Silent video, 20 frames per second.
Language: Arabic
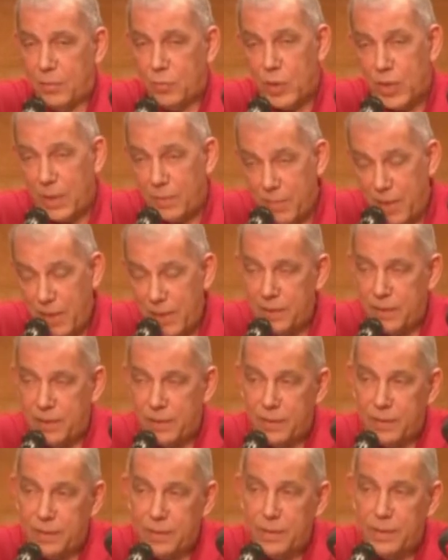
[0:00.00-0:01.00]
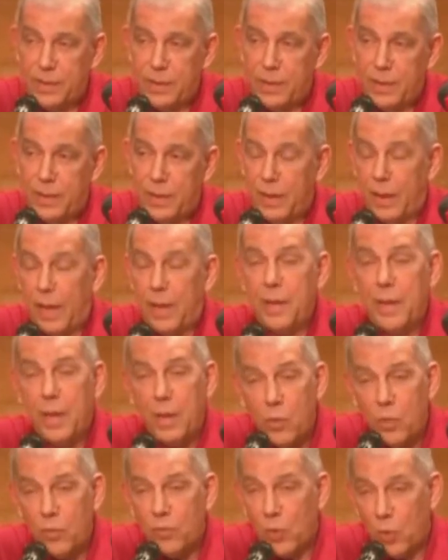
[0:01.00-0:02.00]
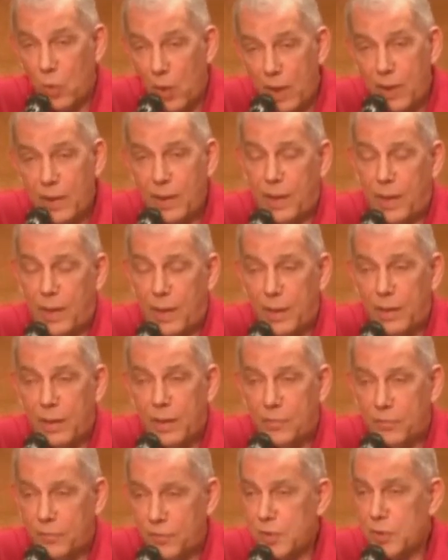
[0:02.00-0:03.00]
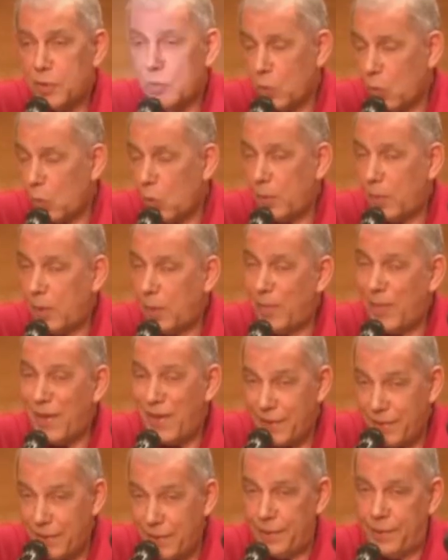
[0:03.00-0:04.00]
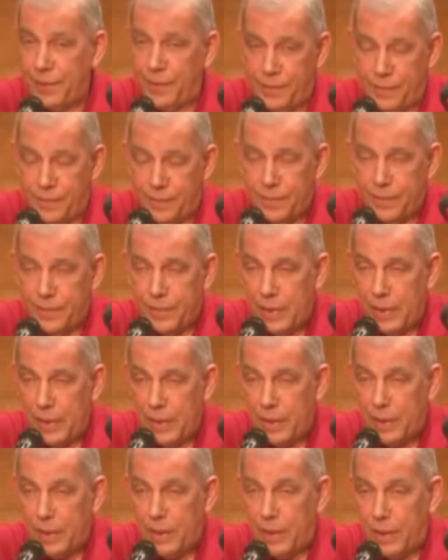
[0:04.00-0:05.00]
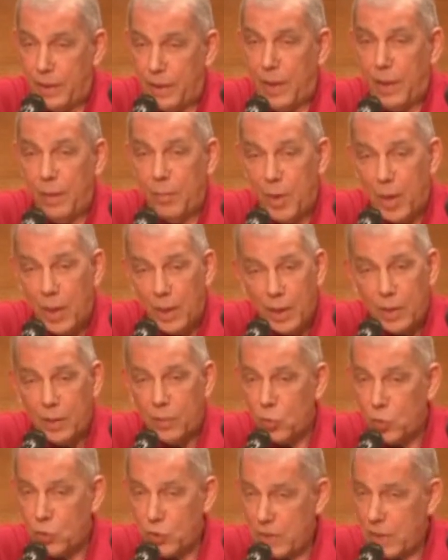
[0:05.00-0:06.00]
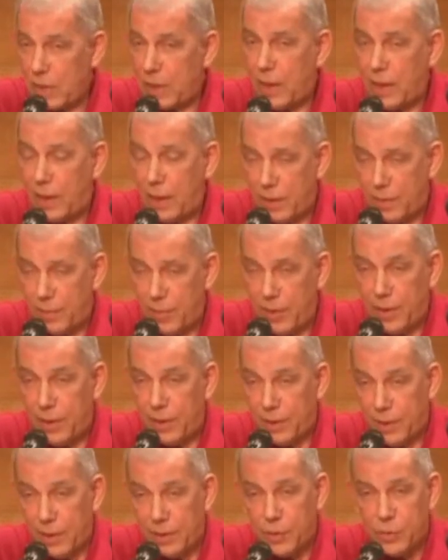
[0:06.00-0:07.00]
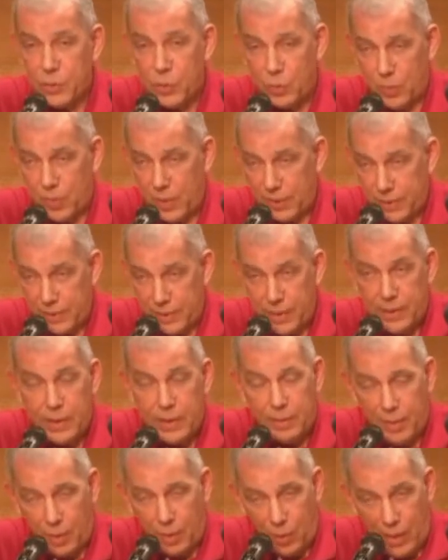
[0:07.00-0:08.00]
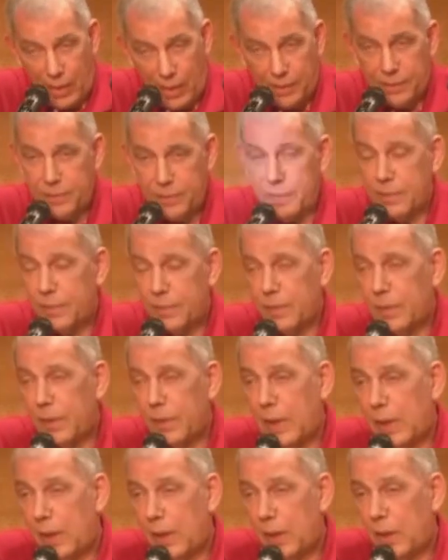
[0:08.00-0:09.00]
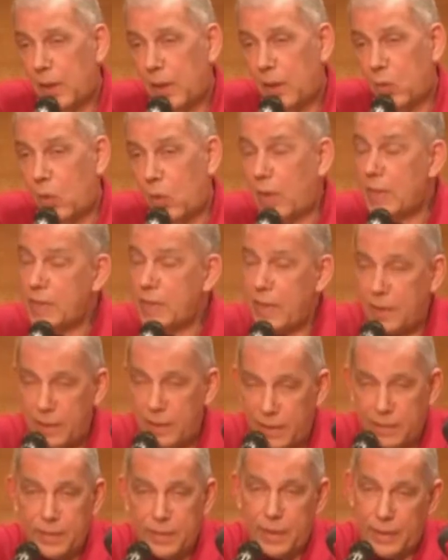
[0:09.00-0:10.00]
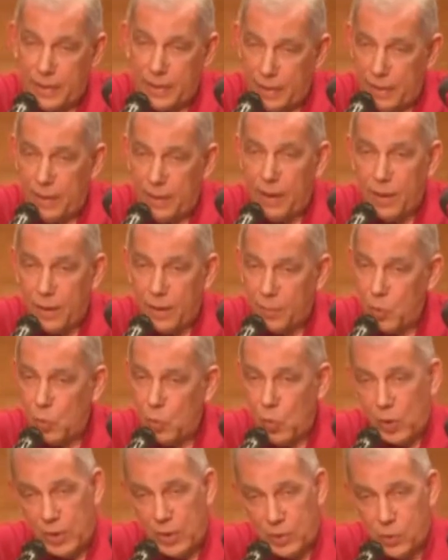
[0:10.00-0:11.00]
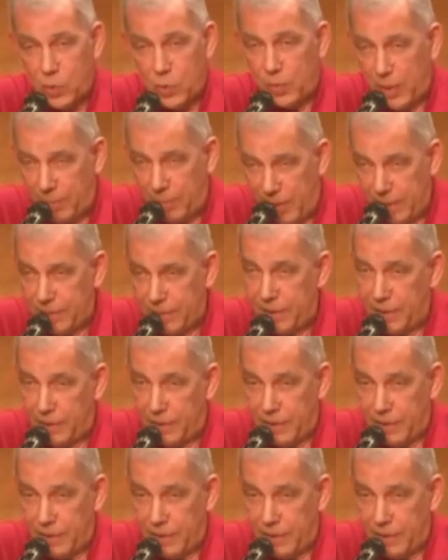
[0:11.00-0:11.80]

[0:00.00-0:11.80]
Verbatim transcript: المسمى لأنه في الواقع في ظلم بين لعملاق الموسيقى العربية رياض السنباطي نمرة واحد ولسيدة الغناء العربي أم كلثوم نمرة